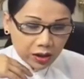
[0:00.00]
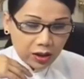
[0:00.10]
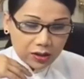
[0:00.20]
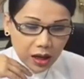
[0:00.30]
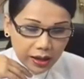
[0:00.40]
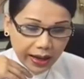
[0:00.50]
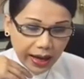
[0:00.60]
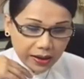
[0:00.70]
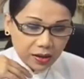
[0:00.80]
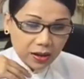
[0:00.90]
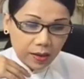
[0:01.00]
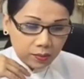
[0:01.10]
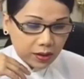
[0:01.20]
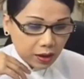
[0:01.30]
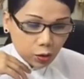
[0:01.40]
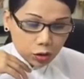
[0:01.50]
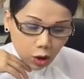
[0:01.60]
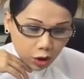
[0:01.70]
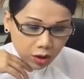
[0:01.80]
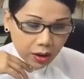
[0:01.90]
thì tất cả những đồng chí của
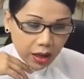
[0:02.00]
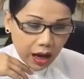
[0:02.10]
tôi